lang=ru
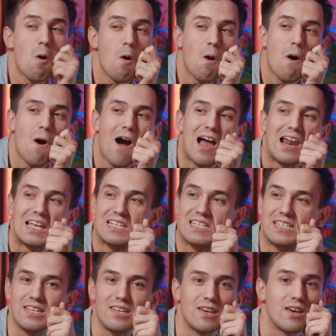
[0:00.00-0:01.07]
О,
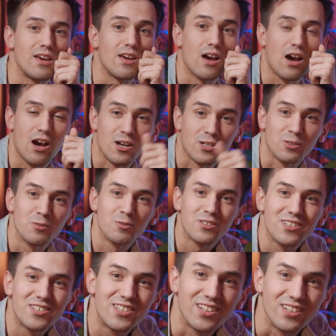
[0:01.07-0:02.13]
Алексей! А что
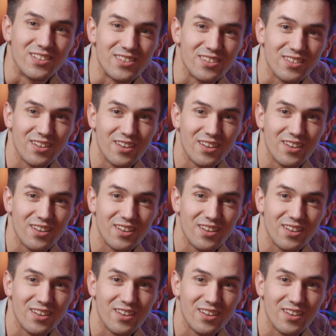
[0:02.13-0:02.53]
нужно сделать?